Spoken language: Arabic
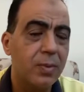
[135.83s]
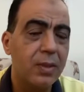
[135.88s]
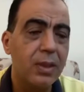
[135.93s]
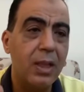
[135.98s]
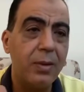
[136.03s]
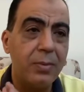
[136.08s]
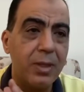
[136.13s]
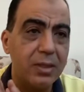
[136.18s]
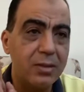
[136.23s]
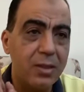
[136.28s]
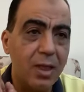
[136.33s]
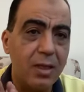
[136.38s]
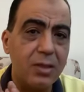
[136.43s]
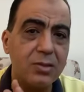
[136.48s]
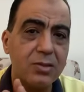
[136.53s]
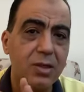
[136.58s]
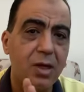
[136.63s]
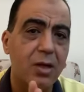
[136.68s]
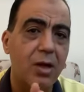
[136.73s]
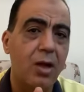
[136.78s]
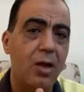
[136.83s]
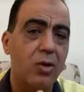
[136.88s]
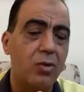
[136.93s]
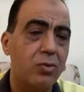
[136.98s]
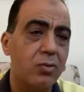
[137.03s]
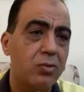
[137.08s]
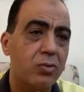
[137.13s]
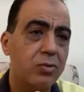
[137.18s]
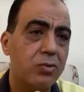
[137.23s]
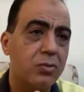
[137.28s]
لم يتخذ قرار
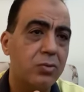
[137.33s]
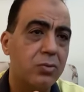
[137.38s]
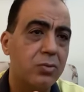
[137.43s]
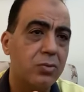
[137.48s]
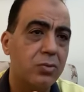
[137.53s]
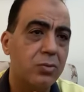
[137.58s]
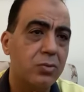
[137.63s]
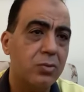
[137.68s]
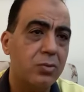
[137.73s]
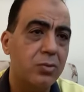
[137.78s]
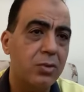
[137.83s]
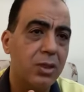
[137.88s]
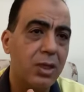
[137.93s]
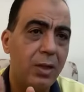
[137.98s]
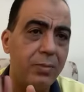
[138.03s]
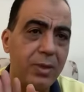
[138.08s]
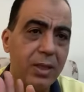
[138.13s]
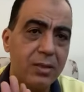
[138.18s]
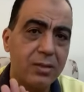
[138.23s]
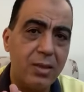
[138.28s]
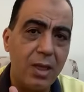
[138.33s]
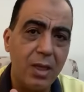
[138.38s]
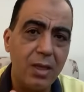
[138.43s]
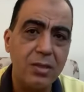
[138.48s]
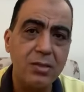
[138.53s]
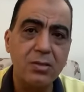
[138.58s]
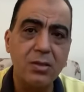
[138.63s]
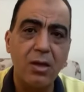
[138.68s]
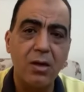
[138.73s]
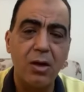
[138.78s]
لم
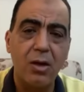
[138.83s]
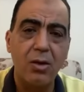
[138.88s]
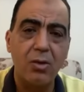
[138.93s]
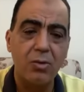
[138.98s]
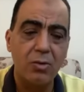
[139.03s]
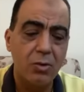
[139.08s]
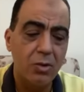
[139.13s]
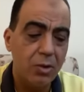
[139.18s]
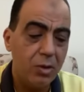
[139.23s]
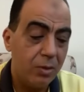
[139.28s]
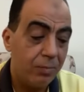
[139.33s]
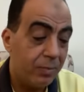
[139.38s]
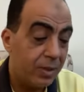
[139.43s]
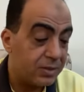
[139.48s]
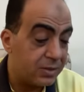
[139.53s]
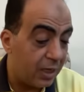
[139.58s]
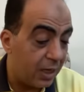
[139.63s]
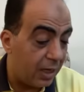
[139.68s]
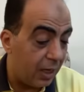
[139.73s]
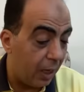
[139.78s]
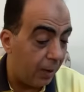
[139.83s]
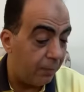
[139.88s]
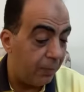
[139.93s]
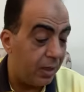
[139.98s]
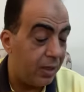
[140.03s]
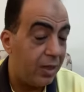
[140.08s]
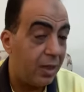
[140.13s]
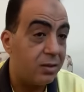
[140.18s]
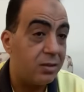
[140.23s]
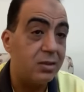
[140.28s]
يتخذ قرار ما زال
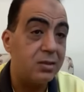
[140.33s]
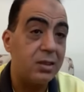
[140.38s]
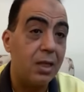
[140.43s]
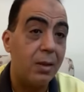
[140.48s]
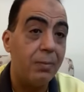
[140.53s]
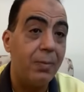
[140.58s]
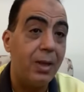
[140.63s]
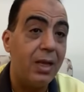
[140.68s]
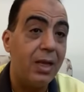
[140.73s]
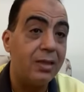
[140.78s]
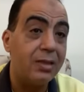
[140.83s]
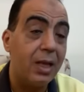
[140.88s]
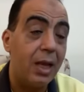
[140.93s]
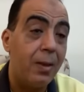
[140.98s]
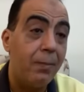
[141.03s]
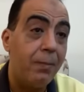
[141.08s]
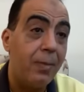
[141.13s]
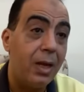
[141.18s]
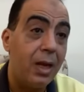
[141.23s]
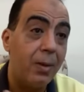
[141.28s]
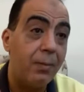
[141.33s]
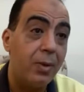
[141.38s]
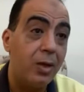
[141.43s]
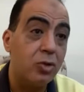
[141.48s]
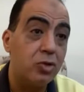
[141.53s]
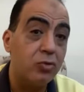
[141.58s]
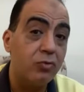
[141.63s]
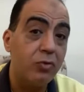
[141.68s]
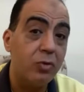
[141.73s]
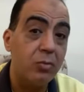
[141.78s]
عمال يدرس عمال يتامل عمال
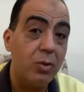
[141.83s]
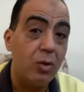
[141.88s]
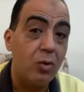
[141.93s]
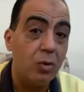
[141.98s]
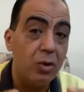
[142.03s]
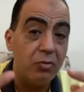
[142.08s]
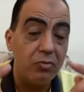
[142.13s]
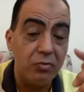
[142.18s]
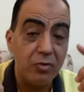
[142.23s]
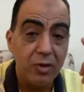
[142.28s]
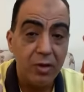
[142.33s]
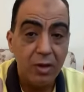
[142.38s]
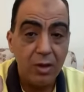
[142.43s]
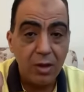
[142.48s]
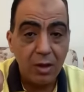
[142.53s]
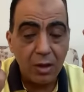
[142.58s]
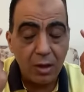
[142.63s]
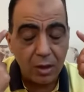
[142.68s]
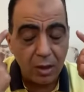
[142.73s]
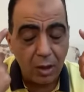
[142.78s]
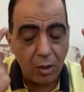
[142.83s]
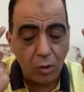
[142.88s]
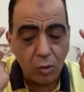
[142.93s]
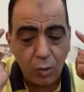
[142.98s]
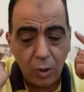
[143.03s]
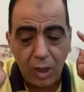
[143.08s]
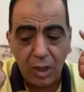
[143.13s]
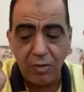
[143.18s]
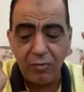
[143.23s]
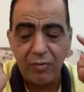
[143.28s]
يشوف الموقف قراره
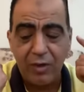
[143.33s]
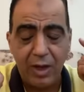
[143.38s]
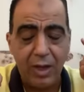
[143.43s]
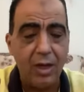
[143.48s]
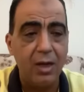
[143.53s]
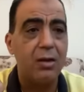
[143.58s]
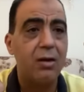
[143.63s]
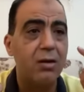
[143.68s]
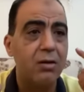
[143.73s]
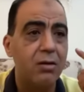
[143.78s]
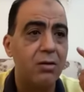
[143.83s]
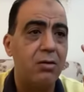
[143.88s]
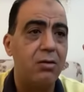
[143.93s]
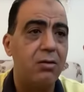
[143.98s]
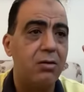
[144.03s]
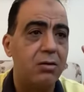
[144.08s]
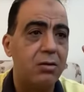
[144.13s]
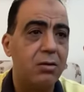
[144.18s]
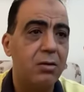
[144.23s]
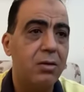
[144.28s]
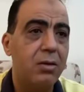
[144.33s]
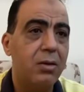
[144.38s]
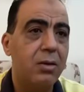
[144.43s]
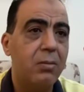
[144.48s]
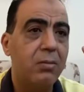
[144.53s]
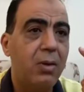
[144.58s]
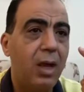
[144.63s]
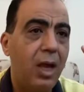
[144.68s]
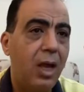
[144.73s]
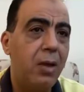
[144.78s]
واقف على قرار
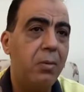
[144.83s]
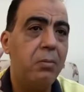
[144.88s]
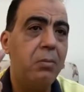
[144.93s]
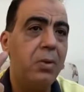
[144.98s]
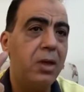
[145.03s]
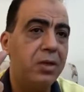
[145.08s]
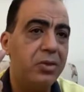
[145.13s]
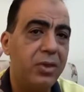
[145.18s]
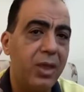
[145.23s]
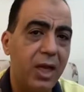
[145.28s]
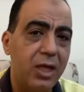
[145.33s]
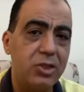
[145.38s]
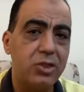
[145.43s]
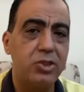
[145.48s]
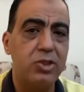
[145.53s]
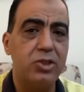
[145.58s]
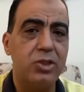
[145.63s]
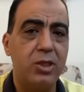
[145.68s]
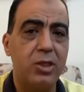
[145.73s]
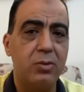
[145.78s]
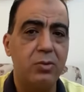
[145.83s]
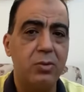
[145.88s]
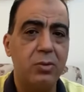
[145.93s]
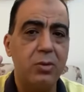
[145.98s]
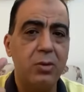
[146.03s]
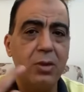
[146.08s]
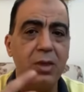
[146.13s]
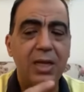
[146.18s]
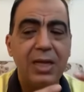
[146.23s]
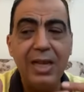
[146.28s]
محمد الشناوي
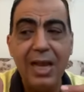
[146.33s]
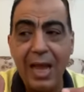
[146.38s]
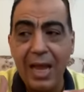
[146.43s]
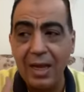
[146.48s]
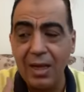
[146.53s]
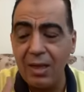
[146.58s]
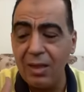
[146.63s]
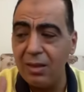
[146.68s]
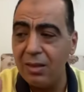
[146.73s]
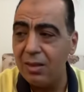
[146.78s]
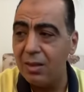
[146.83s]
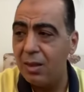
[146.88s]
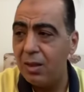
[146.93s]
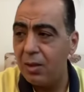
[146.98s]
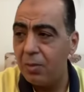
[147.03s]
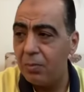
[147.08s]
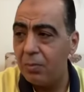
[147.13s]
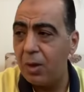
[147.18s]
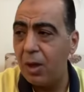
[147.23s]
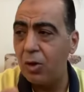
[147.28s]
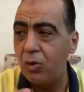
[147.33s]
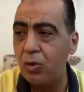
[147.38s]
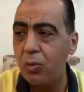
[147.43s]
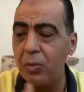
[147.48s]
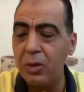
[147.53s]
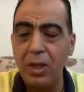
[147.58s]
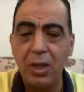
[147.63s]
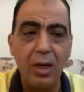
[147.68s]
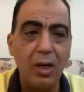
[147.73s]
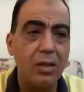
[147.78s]
لكن برضه
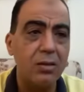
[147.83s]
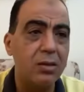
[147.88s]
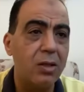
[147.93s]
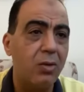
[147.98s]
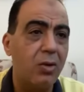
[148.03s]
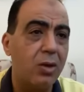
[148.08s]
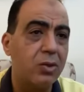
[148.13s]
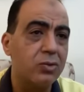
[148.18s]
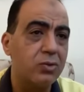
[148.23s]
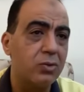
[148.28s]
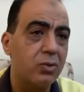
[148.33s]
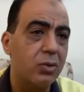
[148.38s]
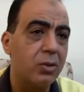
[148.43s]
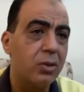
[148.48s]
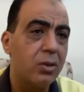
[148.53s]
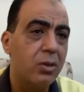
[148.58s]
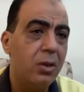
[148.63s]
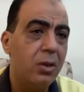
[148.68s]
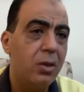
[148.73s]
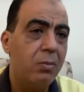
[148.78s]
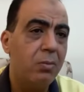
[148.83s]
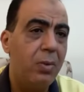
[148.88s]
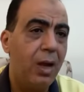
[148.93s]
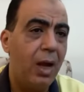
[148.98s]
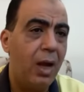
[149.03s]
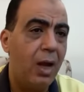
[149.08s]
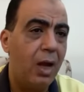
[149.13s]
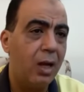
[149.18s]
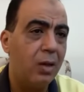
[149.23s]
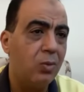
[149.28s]
من خلال التواصل
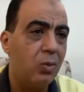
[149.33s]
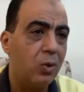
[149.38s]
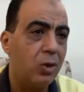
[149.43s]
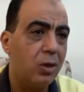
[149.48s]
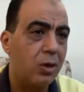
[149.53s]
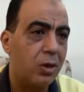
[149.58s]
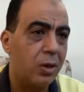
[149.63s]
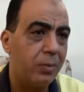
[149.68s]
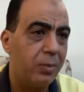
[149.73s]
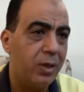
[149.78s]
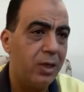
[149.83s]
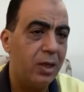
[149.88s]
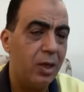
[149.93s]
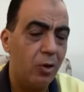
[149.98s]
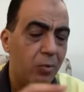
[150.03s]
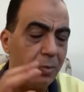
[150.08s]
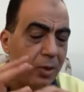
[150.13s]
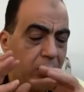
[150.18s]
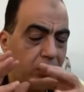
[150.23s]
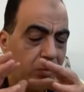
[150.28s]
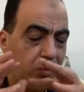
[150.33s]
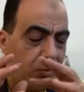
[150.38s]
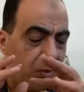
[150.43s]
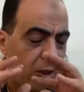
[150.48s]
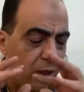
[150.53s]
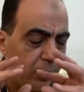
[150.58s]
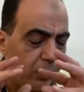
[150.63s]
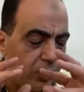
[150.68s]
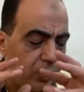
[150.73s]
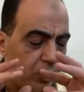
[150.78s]
مع المقربين او من
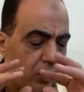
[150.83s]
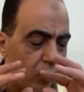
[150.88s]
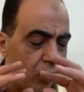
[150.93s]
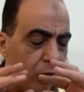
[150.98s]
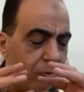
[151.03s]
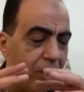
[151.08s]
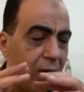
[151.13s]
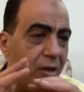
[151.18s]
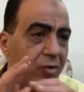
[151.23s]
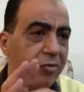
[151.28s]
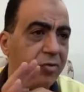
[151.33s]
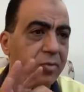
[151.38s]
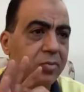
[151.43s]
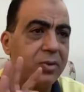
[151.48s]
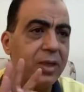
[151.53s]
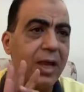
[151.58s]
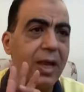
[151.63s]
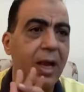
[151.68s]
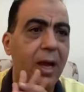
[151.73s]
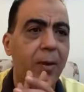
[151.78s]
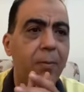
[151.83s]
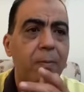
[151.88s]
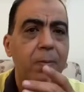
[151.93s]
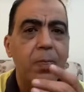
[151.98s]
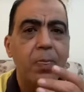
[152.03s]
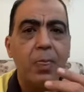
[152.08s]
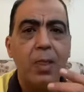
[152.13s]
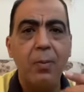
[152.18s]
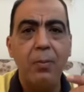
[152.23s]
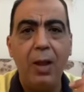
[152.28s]
اللي بيديروا الملف بتاع
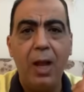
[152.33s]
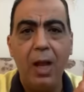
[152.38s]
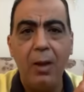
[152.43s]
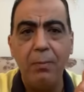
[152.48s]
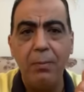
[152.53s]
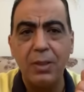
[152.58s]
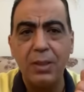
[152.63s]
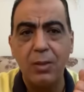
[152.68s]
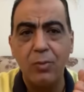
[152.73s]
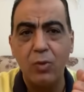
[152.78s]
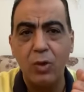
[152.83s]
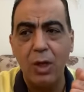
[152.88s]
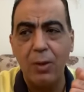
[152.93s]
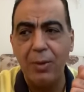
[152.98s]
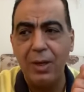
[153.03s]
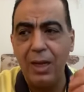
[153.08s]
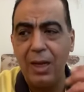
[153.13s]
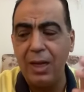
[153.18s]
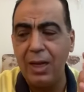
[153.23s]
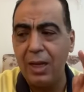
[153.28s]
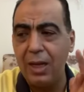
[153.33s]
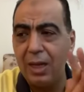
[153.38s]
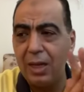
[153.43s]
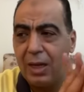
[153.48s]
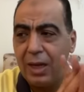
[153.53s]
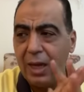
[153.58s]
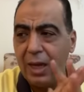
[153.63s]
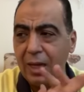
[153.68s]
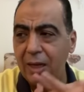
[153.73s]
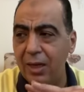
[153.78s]
محمد ابو جبل قال لك
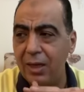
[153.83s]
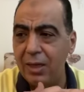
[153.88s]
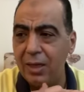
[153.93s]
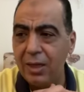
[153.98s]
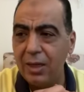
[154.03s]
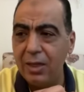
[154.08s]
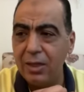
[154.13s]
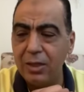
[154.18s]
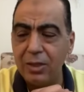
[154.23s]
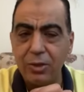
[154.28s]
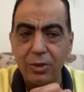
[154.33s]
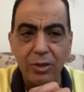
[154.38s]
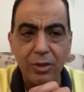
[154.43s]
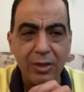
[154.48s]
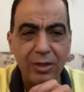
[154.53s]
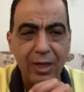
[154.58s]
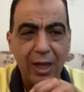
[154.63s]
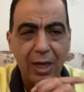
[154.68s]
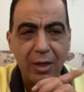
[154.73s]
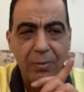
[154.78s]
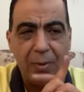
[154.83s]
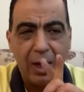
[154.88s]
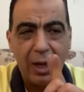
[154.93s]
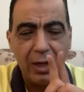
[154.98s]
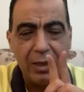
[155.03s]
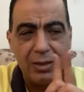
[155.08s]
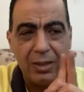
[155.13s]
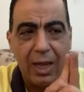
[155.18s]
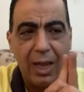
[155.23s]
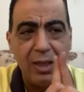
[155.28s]
خلال يعني
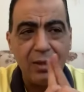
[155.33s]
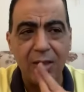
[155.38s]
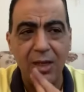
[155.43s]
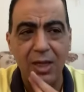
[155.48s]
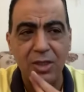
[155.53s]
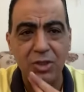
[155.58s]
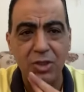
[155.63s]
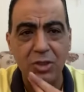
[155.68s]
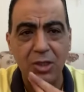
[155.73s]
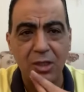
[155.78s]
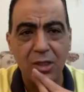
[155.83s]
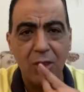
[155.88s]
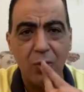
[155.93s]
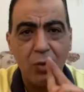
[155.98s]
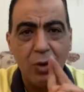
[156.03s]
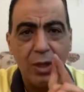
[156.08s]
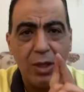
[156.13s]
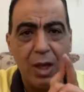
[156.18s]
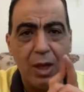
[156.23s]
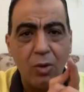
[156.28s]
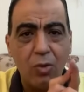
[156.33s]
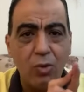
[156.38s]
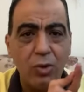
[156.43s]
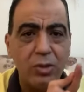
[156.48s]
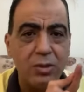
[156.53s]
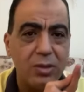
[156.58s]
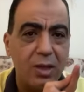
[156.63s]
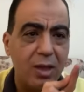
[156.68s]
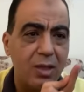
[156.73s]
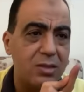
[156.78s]
مع نهايه الاجنده الدوليه هنكون
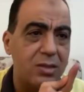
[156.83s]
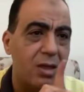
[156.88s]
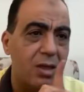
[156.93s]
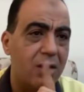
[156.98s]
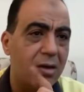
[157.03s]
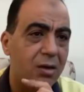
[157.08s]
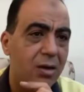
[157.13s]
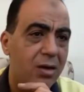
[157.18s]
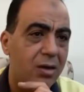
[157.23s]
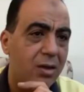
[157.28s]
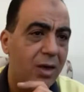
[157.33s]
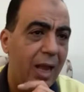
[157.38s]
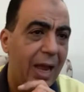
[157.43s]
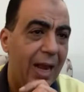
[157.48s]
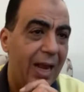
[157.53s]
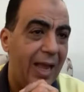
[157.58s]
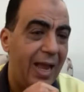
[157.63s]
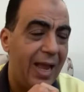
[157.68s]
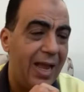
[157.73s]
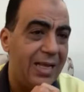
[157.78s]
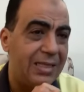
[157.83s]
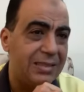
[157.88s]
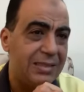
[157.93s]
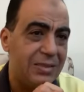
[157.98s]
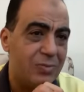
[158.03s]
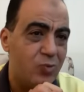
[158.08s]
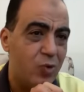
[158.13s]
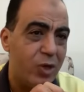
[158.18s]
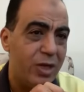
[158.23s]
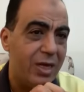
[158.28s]
اتخذنا قرارنا
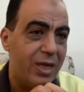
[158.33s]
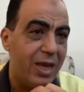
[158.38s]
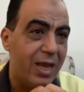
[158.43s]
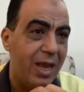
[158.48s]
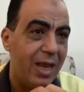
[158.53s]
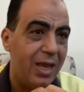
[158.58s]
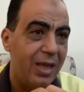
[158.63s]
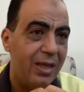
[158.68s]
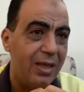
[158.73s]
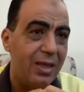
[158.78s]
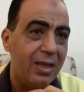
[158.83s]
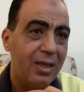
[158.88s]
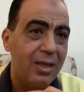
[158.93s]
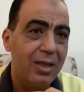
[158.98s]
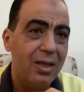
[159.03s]
الحاسم والنهائي